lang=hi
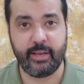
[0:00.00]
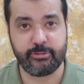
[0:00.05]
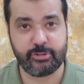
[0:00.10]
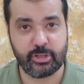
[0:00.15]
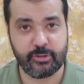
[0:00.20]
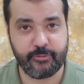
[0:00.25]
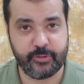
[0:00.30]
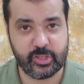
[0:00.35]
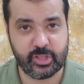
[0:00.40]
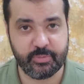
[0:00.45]
है
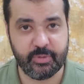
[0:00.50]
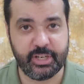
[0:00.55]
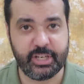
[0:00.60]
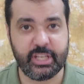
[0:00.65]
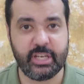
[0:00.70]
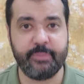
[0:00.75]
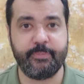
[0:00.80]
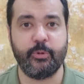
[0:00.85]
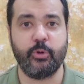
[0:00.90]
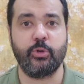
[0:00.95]
उसकी
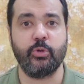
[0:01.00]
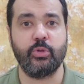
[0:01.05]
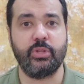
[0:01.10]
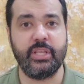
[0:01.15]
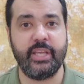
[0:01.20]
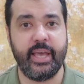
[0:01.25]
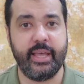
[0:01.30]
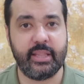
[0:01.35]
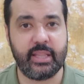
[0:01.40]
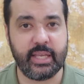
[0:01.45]
फिजिबिलिटी रिपोर्ट
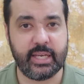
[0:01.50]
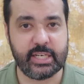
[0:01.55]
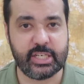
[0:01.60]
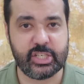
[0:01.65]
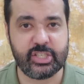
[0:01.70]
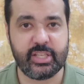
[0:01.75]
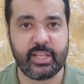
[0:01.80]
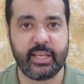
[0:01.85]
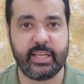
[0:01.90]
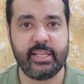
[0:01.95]
होती है दीगर
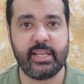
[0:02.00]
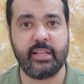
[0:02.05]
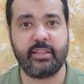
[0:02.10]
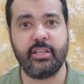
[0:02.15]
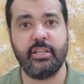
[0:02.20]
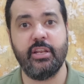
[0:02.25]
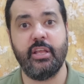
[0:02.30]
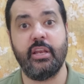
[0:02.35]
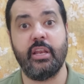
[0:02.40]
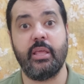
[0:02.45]
चीजें देखी
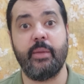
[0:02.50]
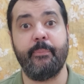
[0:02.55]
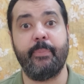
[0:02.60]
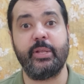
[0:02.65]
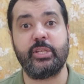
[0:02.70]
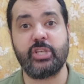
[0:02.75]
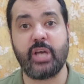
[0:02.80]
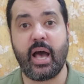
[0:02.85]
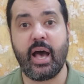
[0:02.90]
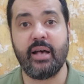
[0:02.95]
जाती है नहीं नहीं
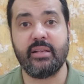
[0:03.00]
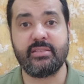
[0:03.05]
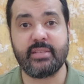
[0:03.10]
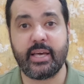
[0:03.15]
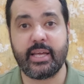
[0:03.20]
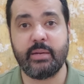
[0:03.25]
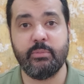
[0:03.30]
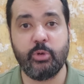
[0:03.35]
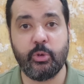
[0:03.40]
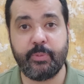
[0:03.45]
पचास
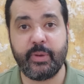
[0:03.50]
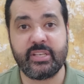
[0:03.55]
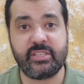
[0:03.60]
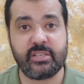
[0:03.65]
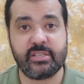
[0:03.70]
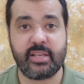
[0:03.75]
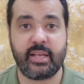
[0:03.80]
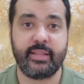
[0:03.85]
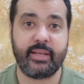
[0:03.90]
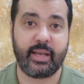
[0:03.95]
अरब रुपए
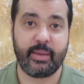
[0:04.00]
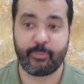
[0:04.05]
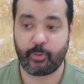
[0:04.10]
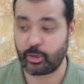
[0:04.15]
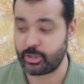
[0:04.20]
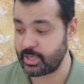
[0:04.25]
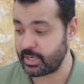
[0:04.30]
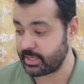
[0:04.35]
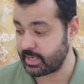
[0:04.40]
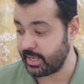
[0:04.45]
से ज्यादा का
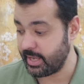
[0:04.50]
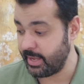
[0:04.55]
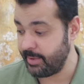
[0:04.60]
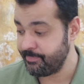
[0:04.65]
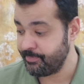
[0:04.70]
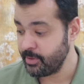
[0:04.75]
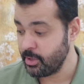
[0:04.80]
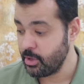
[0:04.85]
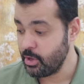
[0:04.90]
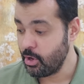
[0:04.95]
प्रोजेक्ट है
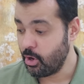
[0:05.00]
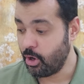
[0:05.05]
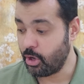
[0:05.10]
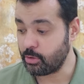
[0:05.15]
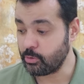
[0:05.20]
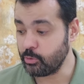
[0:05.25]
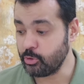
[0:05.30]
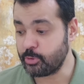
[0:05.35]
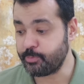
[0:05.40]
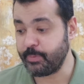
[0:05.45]

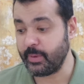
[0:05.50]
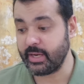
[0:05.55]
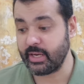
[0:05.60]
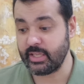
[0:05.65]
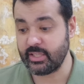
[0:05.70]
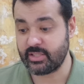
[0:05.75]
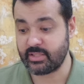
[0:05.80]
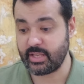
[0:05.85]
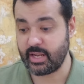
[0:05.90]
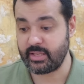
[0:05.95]
और उस पर
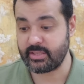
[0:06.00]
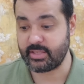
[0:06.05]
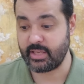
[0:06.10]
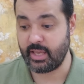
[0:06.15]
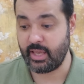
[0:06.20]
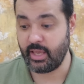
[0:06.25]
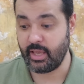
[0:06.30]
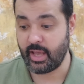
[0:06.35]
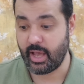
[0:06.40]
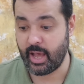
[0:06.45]
इस तरह
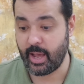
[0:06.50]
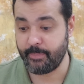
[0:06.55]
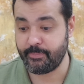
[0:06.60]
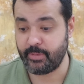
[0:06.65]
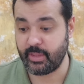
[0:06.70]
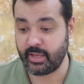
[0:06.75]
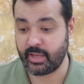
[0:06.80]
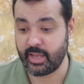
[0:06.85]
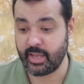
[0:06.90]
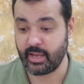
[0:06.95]
से आप
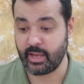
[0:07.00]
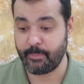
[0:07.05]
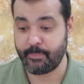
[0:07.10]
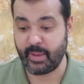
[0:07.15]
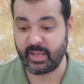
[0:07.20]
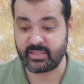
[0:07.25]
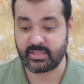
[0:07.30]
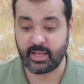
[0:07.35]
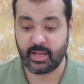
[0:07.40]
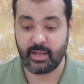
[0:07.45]
देखें कि
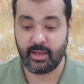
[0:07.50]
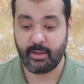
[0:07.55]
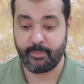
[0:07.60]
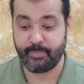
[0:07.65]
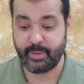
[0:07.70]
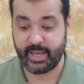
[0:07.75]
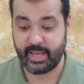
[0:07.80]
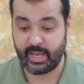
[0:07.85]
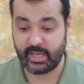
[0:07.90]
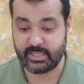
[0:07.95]
पैसा
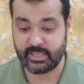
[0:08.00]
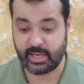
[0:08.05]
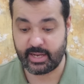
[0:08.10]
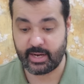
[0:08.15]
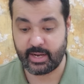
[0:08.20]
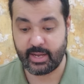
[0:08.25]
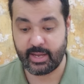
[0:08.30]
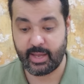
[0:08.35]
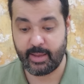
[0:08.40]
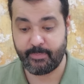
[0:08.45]
बहाया जा
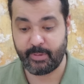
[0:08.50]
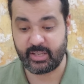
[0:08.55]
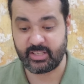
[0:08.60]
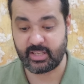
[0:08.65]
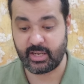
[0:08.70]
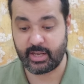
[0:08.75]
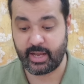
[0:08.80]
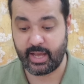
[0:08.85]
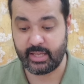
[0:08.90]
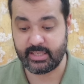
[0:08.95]
रहा है
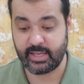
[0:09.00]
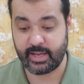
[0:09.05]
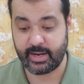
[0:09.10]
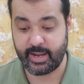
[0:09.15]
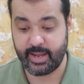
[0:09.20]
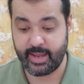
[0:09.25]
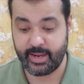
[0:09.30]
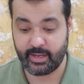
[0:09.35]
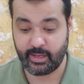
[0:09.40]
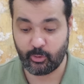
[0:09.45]
पैसा लगाया जा
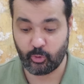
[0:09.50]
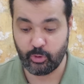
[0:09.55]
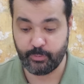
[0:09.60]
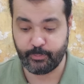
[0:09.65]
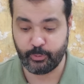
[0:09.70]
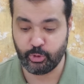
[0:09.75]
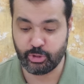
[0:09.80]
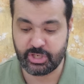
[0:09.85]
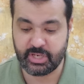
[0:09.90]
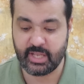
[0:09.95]
रहा है कि कोई
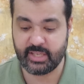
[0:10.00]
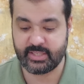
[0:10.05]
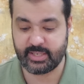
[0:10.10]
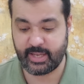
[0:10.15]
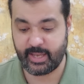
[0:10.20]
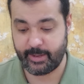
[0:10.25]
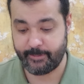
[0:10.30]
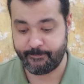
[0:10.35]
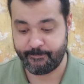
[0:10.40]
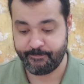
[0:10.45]
पूछ ही ना
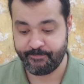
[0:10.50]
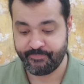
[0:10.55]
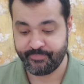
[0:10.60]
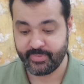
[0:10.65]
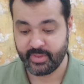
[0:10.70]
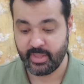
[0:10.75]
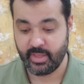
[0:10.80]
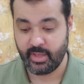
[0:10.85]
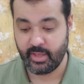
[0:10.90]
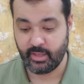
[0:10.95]
सके
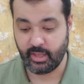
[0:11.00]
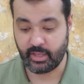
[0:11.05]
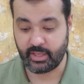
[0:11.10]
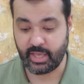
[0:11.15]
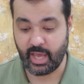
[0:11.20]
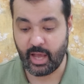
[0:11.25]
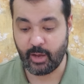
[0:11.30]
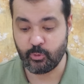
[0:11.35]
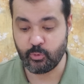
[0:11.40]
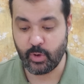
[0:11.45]
ये
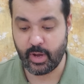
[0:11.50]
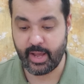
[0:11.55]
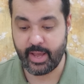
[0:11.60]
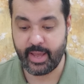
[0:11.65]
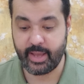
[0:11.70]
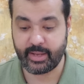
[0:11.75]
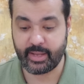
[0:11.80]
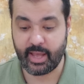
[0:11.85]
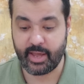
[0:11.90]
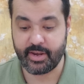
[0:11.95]
क्या हुआ
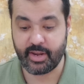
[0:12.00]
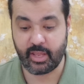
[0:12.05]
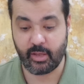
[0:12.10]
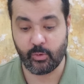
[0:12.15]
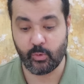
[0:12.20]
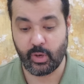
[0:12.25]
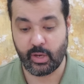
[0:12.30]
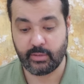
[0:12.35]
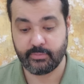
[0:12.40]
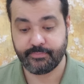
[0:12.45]
है क्या नहीं
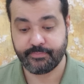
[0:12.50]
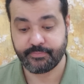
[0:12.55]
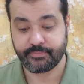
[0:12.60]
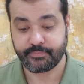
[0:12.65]
हुआ